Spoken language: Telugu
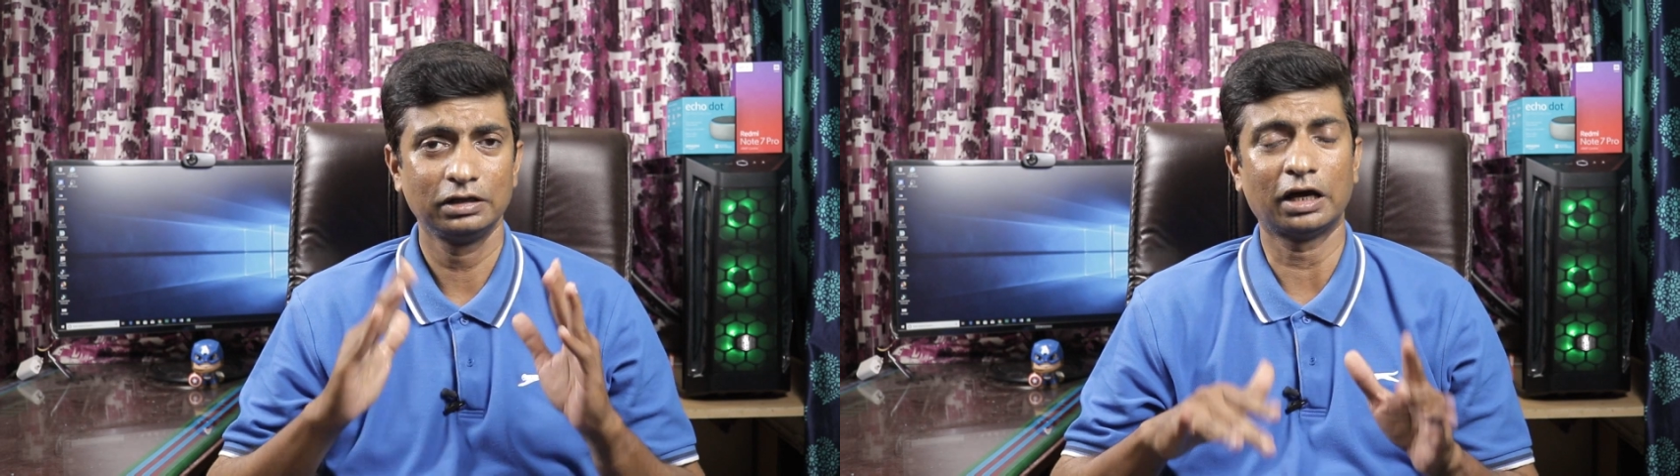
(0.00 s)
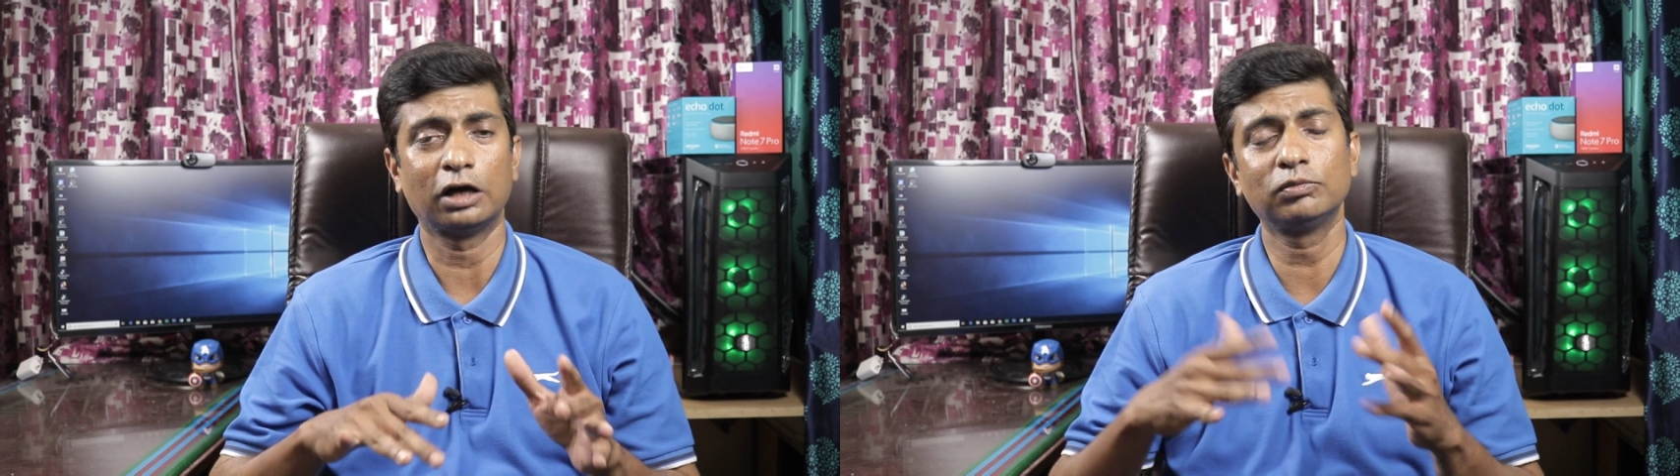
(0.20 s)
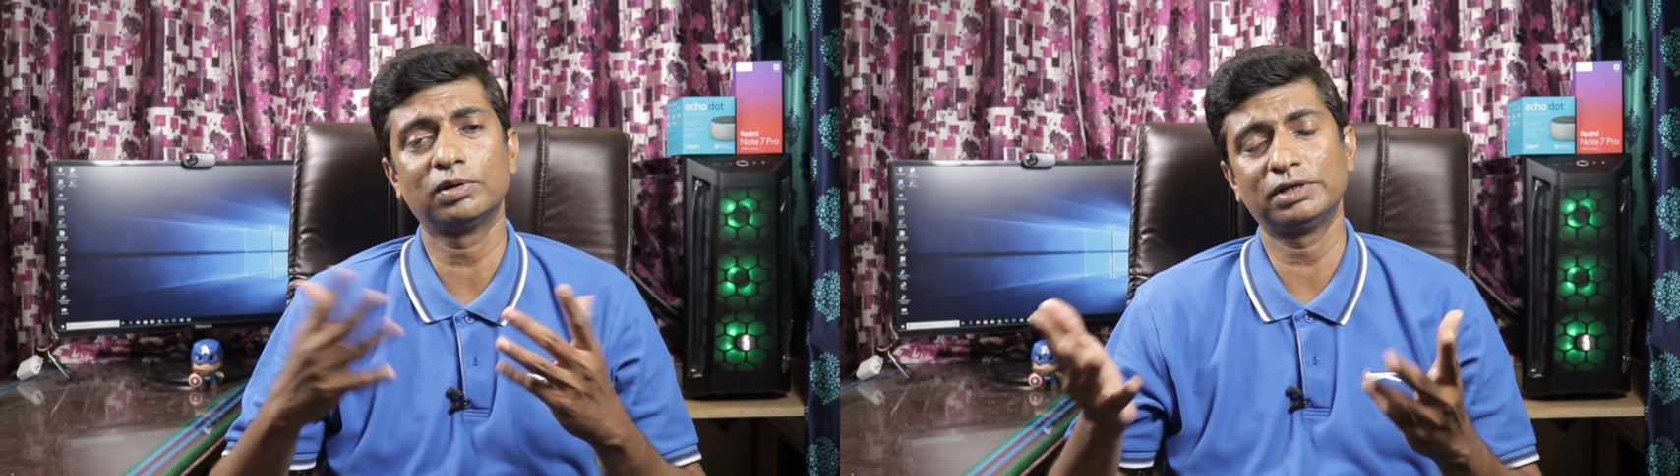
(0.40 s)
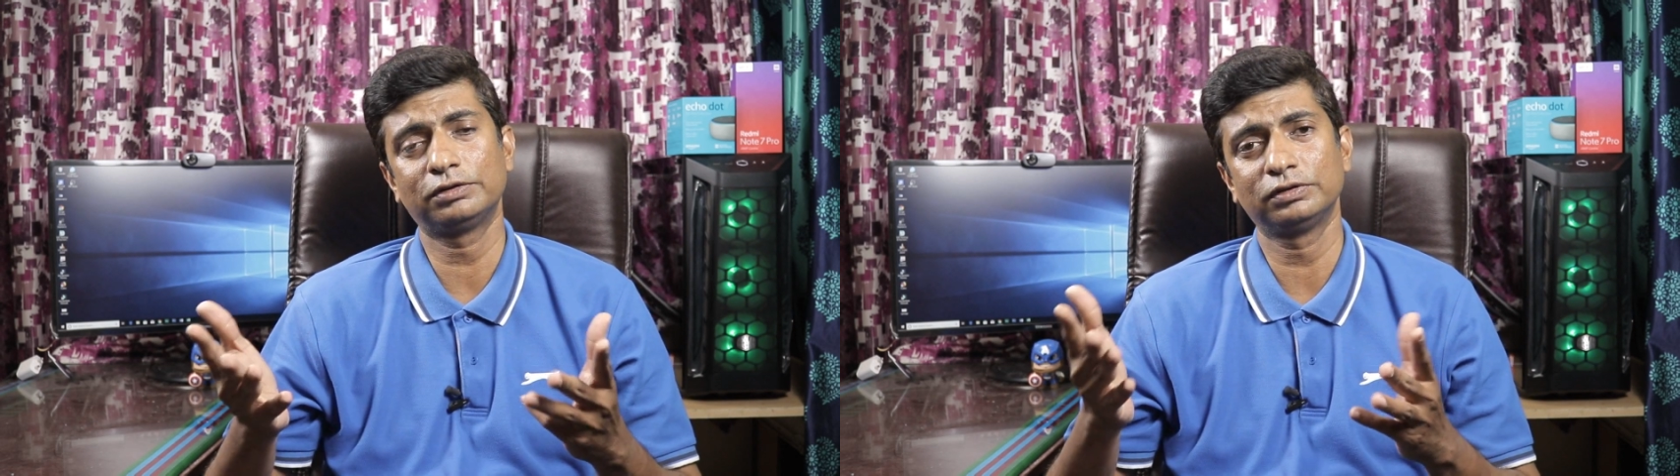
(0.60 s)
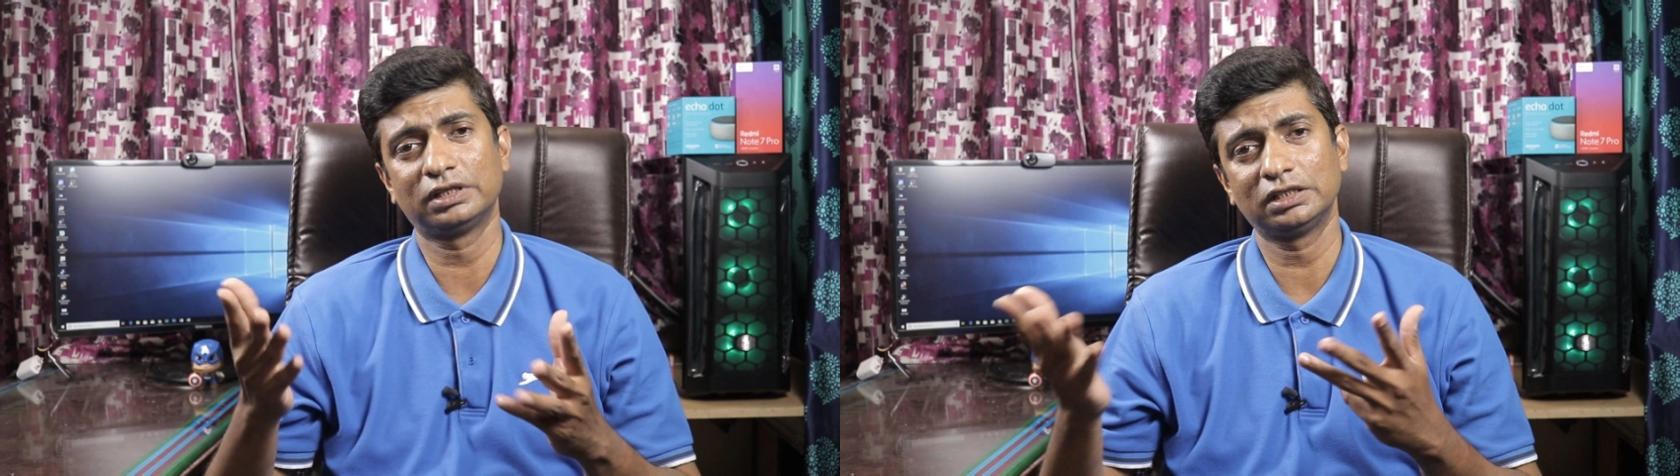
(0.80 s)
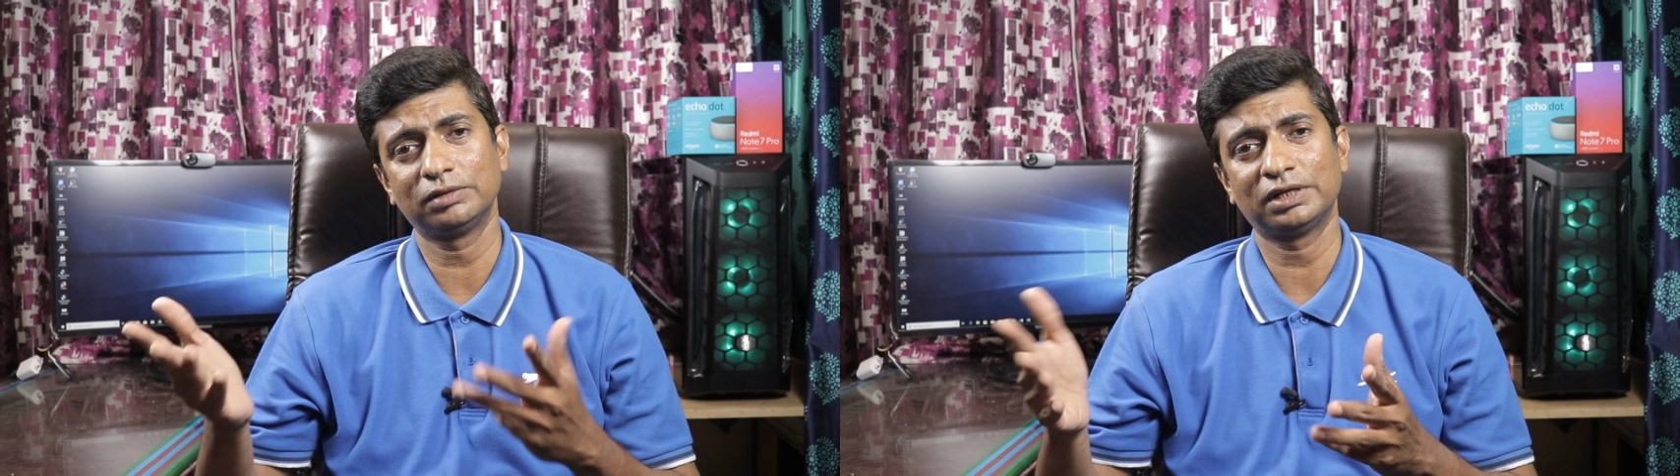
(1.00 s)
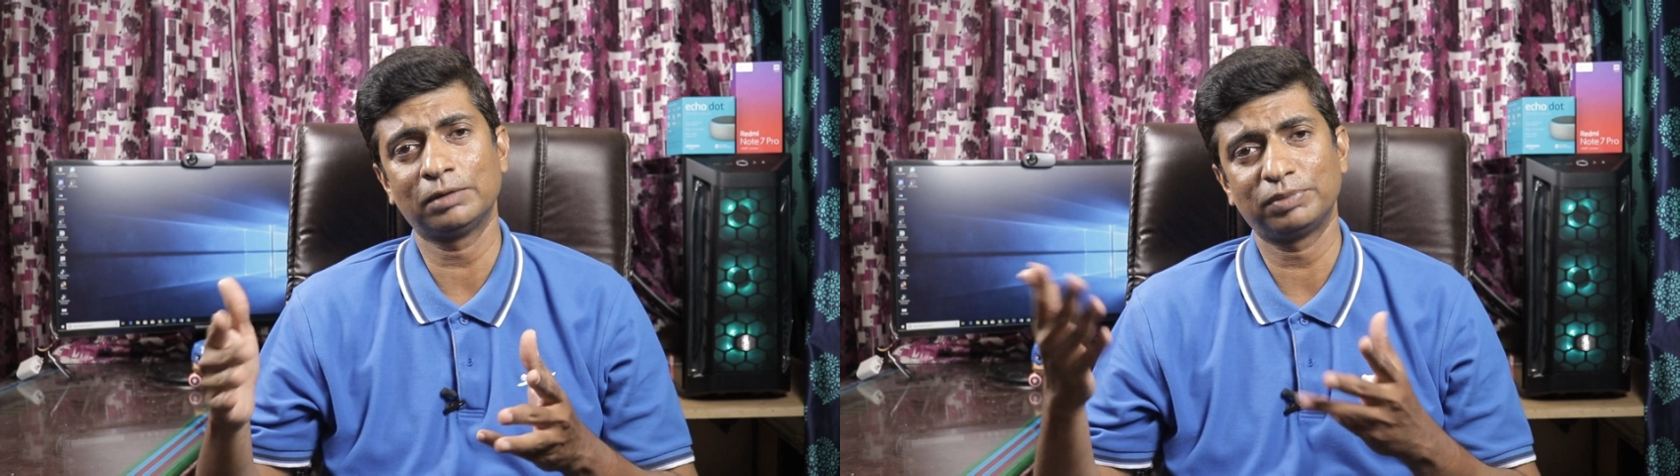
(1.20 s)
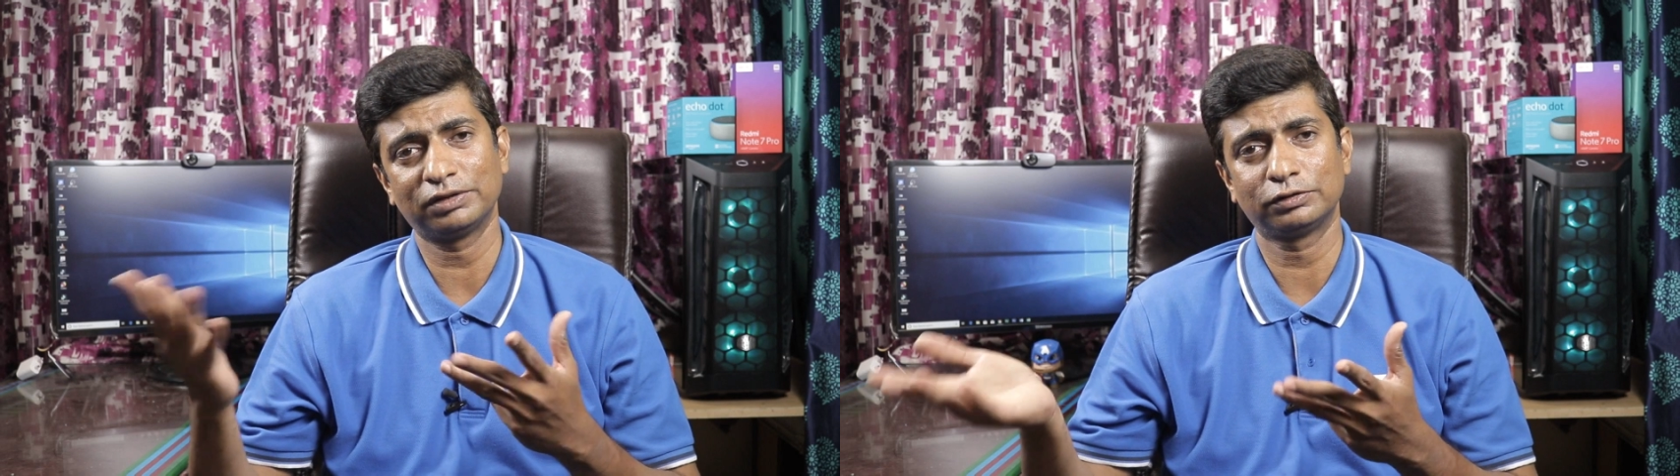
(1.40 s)
ఈ నాలుగు మొబైల్స్ త్రీ జీబీ
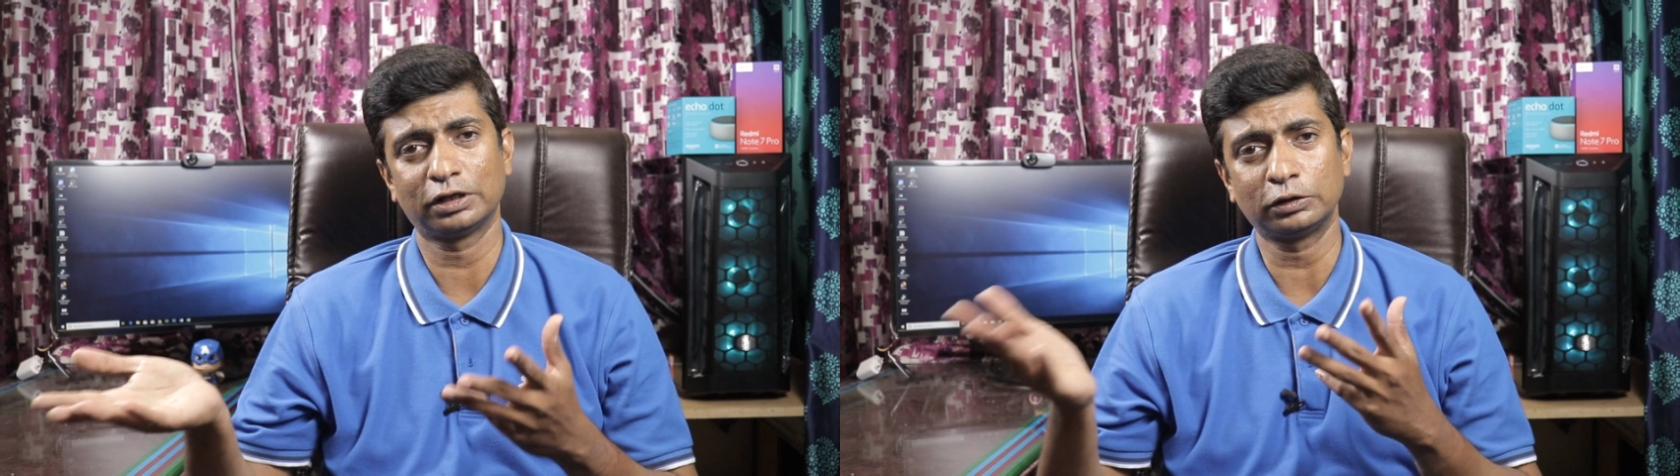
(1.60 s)
ర్యామ్ ప్లస్